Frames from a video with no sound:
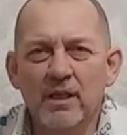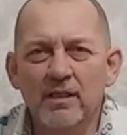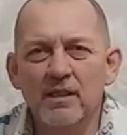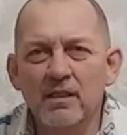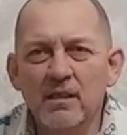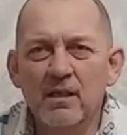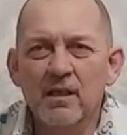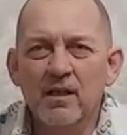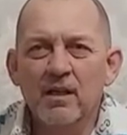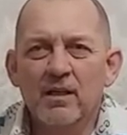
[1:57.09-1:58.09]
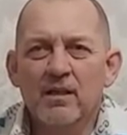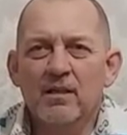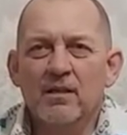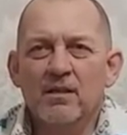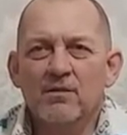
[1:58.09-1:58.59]
найти
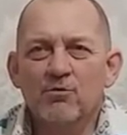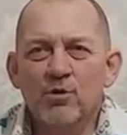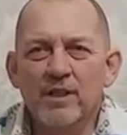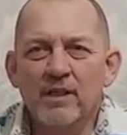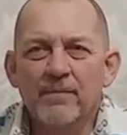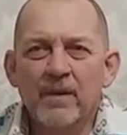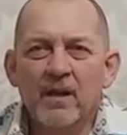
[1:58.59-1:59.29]
э, в улье.